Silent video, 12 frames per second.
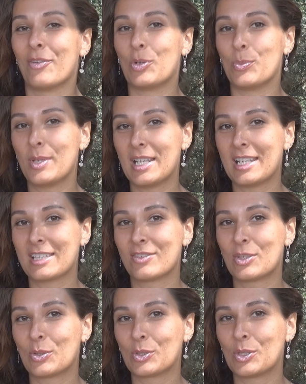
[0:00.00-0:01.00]
влюбились
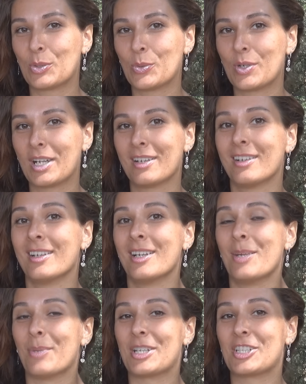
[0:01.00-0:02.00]
в друг друга,
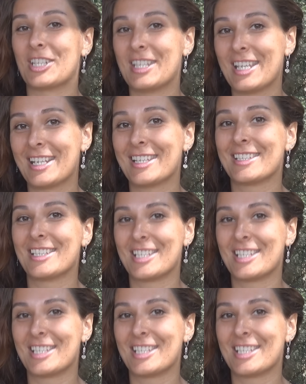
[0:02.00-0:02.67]
поженились,